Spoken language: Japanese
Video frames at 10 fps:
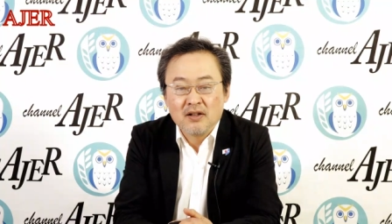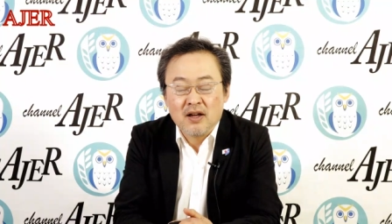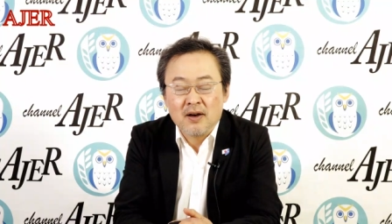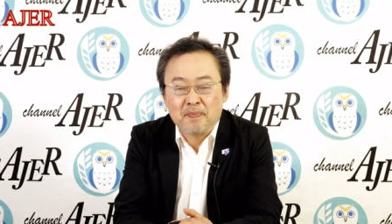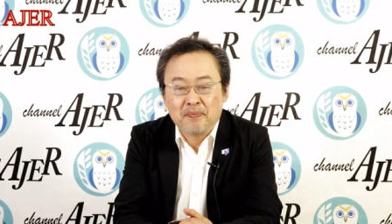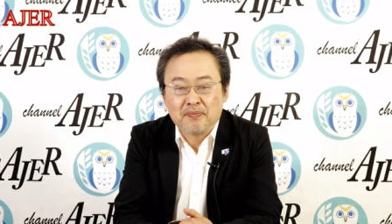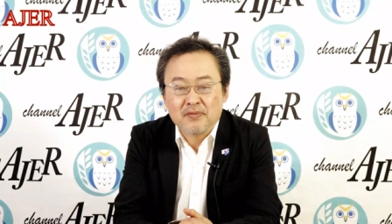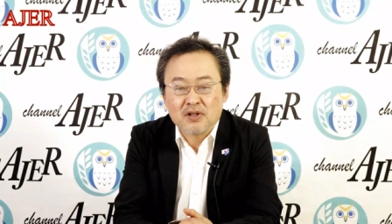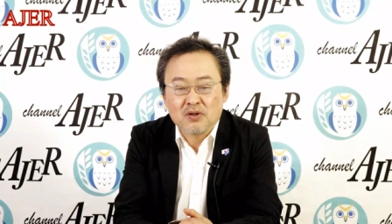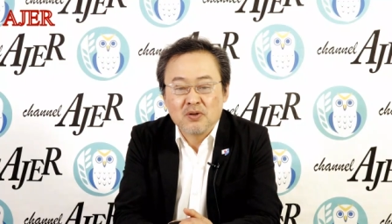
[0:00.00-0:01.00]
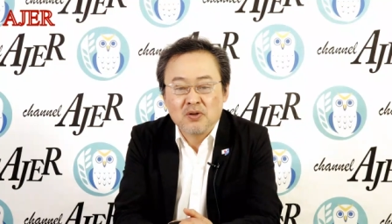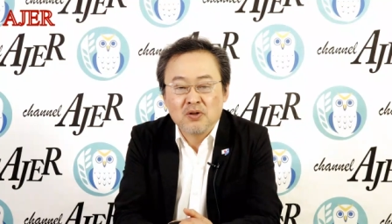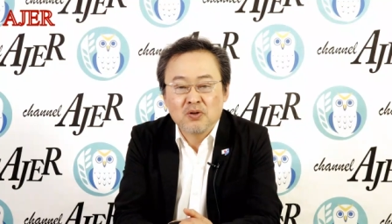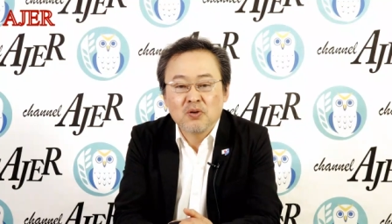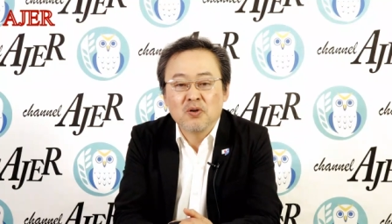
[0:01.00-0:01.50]
で、そ
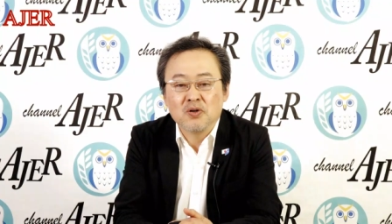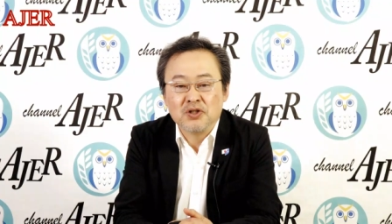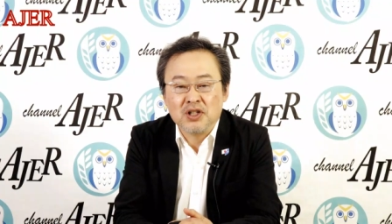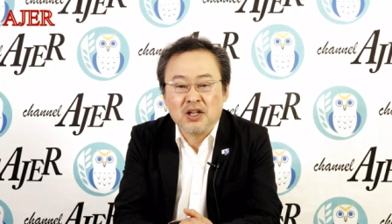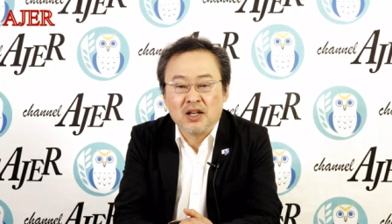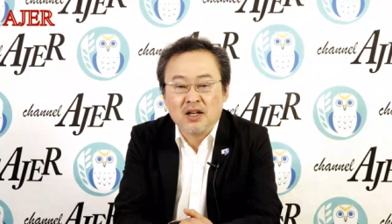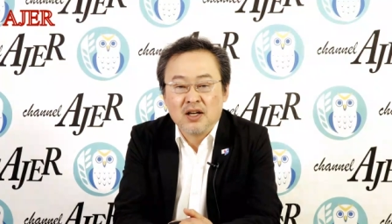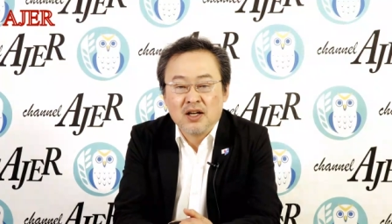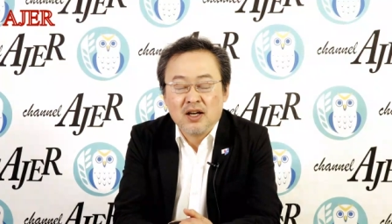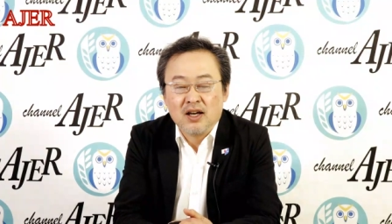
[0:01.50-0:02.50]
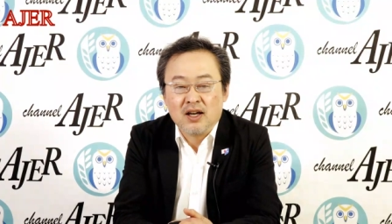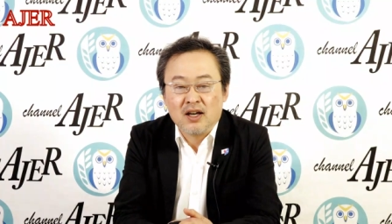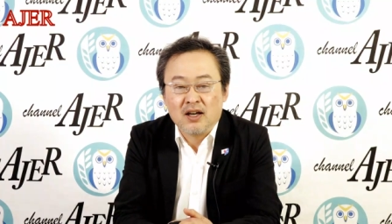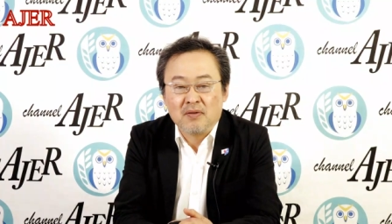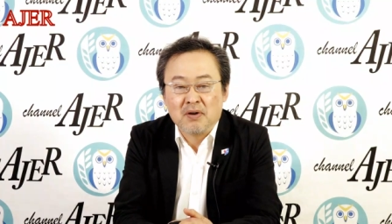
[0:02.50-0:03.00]
の当時、
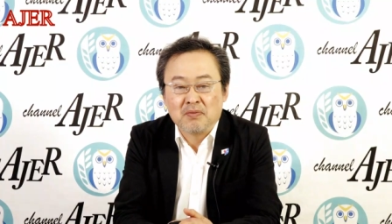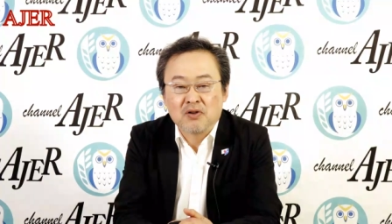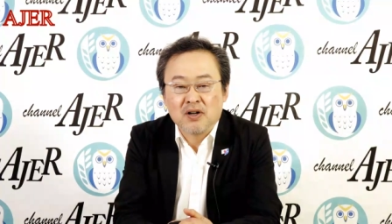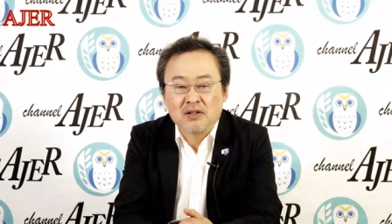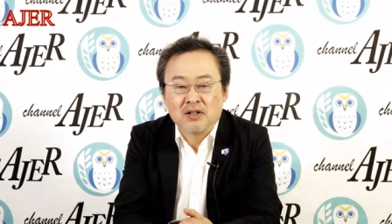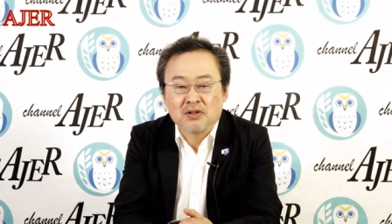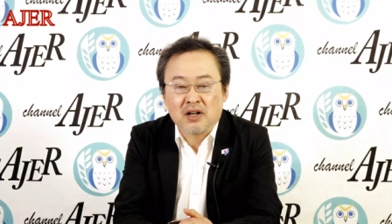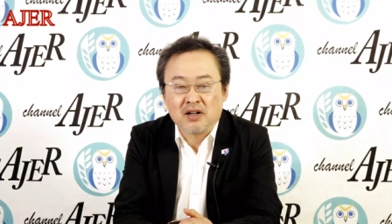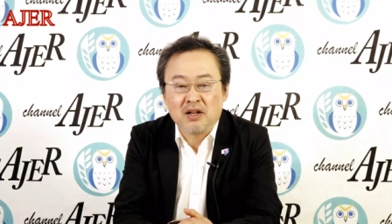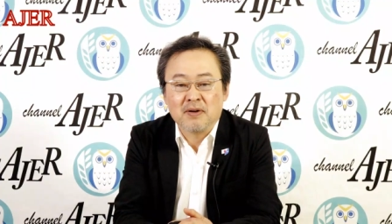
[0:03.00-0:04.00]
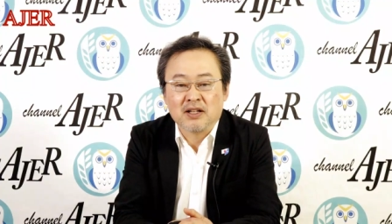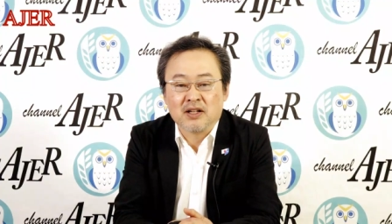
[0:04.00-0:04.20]
えーまあ、僕はあのサラリーマ